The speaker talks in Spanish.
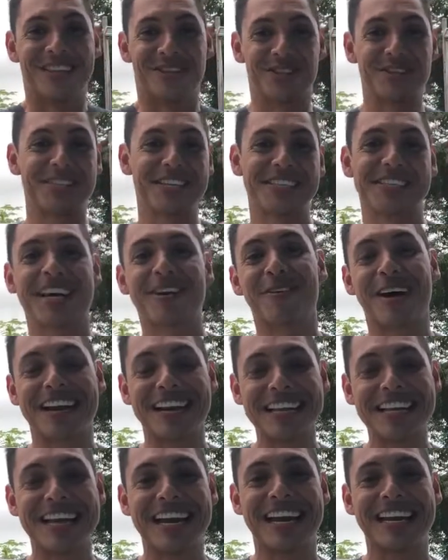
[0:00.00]
Soy César
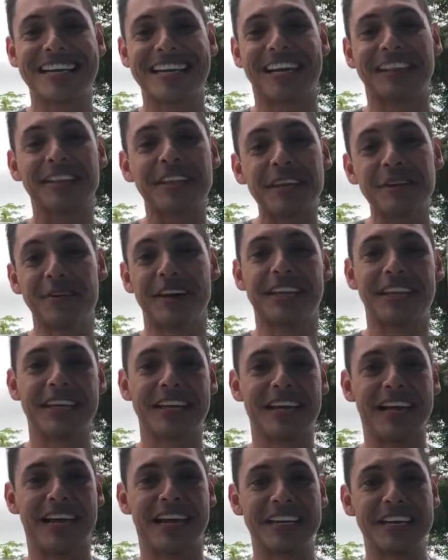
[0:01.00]
Barría y
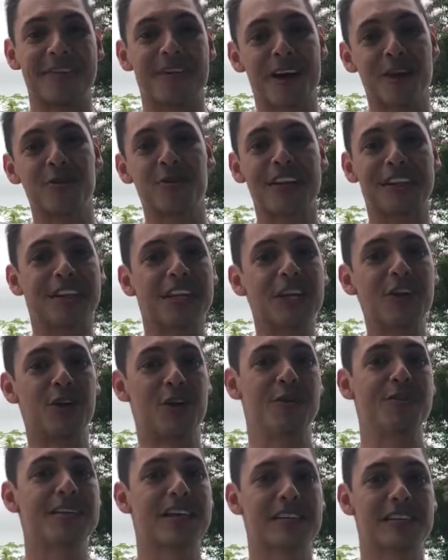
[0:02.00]
actívate a llevar un estilo
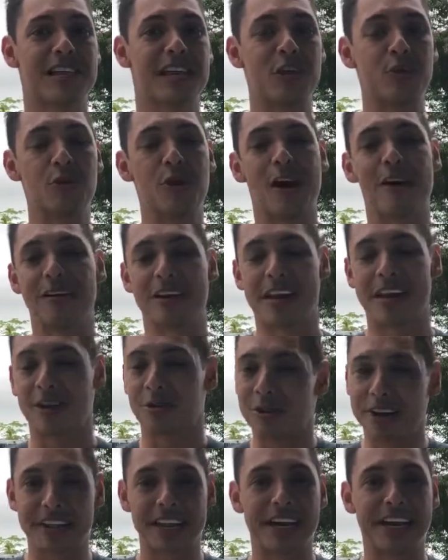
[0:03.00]
de vida saludable.
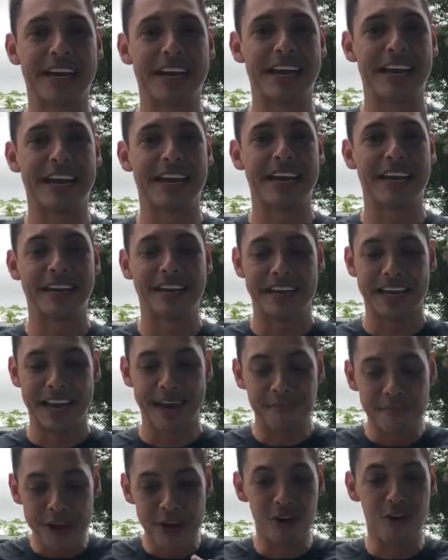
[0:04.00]
Recuerda que
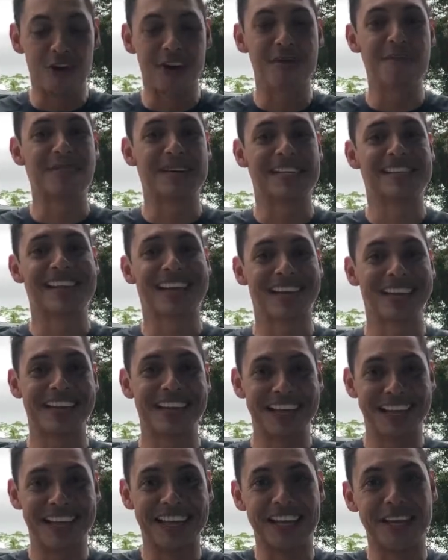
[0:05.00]
es mejor empezar
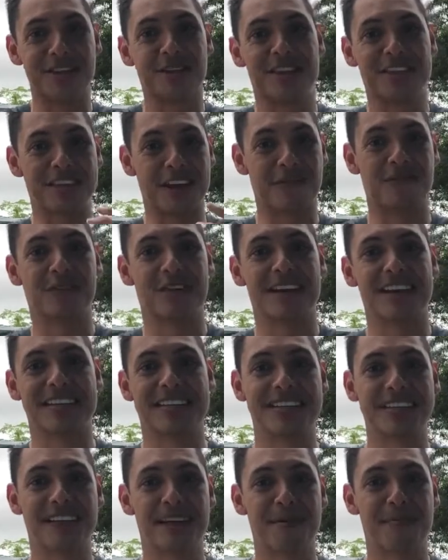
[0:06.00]
desde adentro hacia afuera,
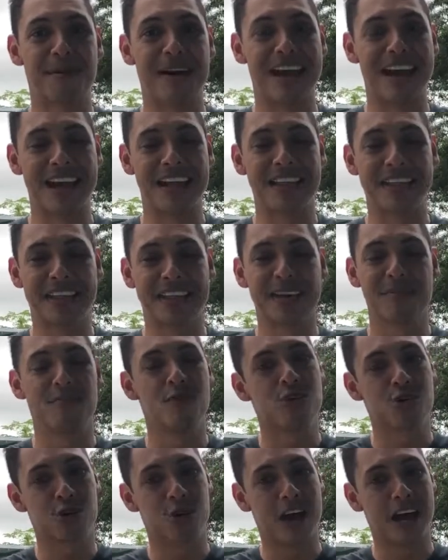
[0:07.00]
así que para adelante,
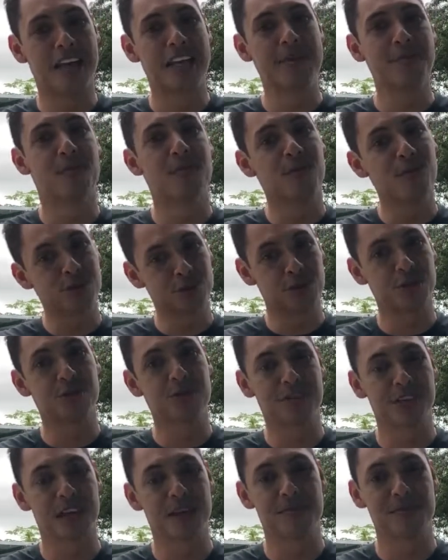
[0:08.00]
mucho ánimo, mucho
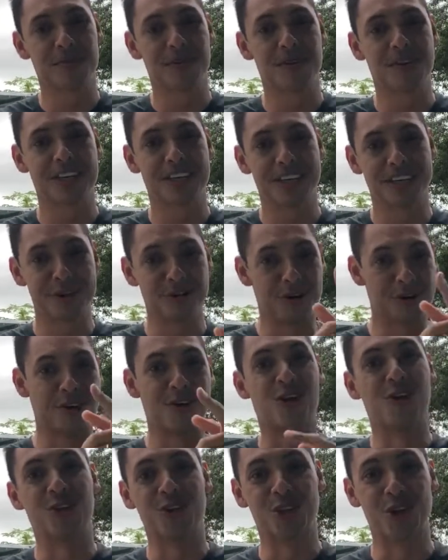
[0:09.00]
entusiasmo, bueno,
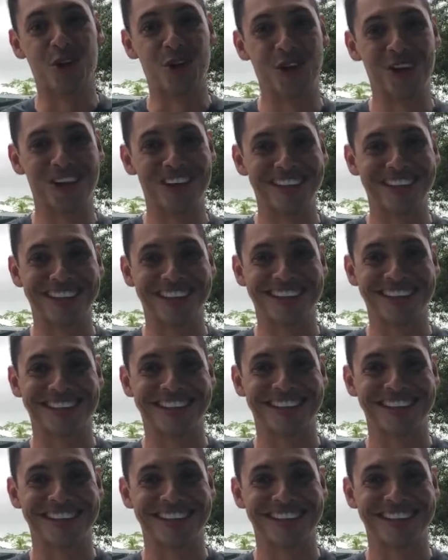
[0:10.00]
con todo.